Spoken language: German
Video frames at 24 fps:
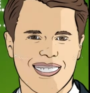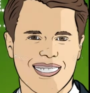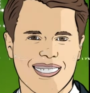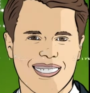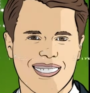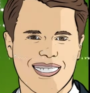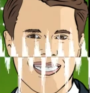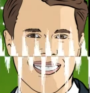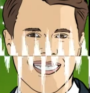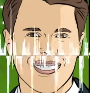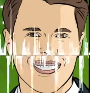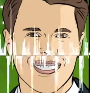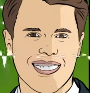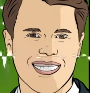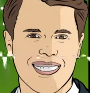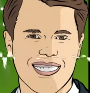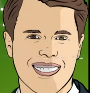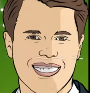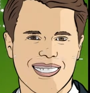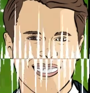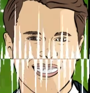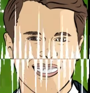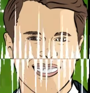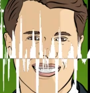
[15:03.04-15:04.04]
sondern
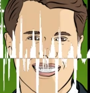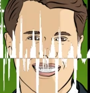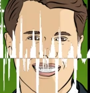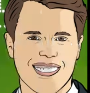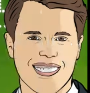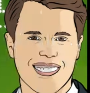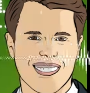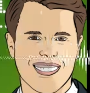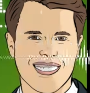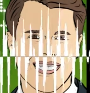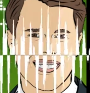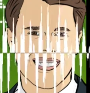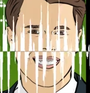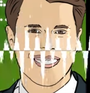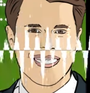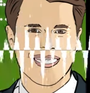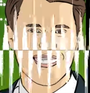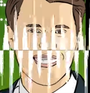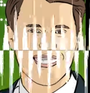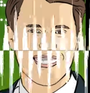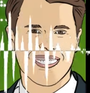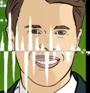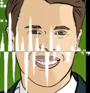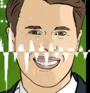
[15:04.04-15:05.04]
bei uns die großen
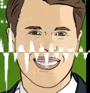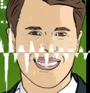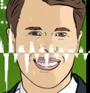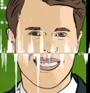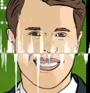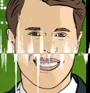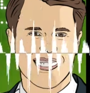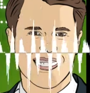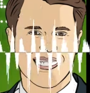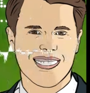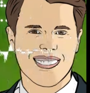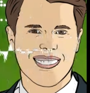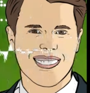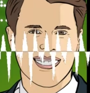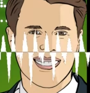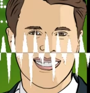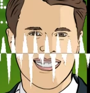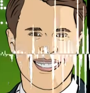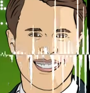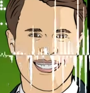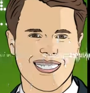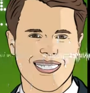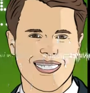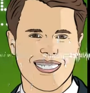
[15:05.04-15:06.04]
Hebel sind natürlich im
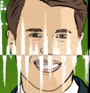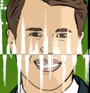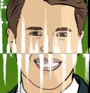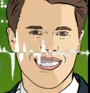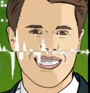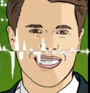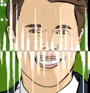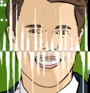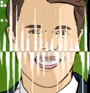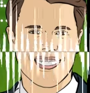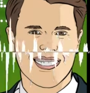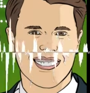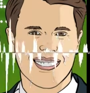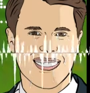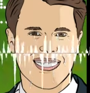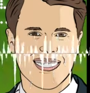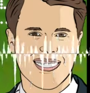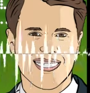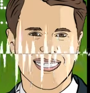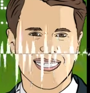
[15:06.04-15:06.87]
Portfolio selber.